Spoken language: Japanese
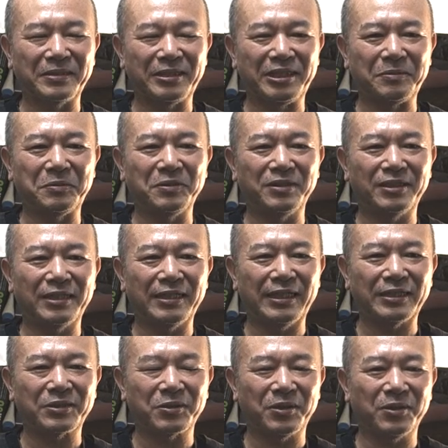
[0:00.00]
自分
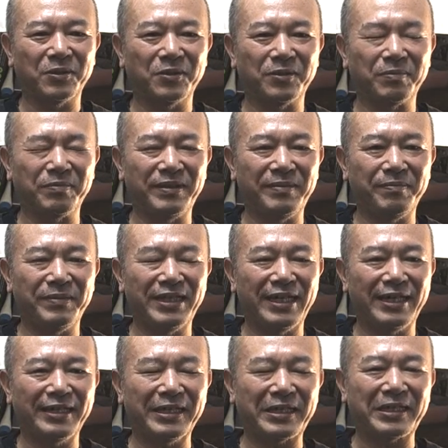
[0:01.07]
がそれを 見
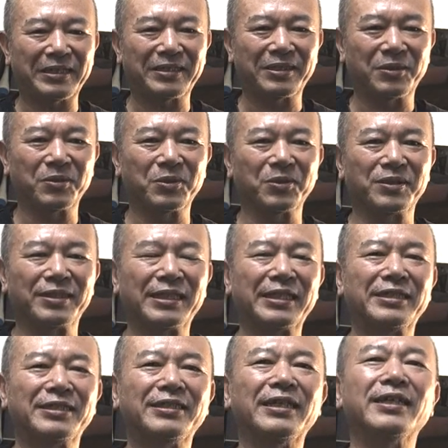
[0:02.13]
られなかったことに
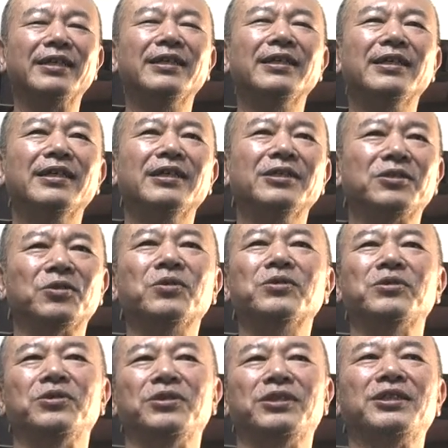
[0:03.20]
対してすご
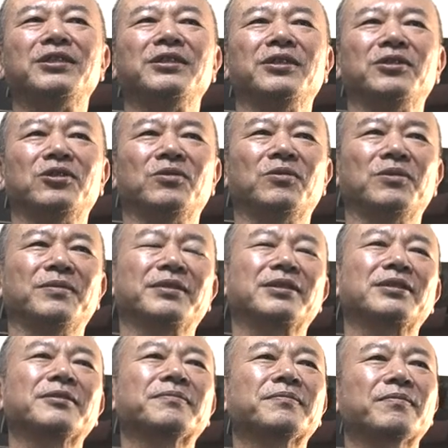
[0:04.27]
く苦しんでると思いま
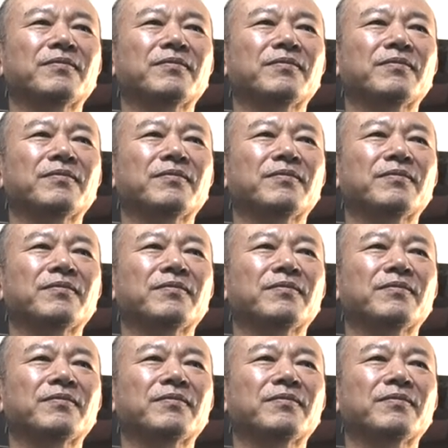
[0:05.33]
す。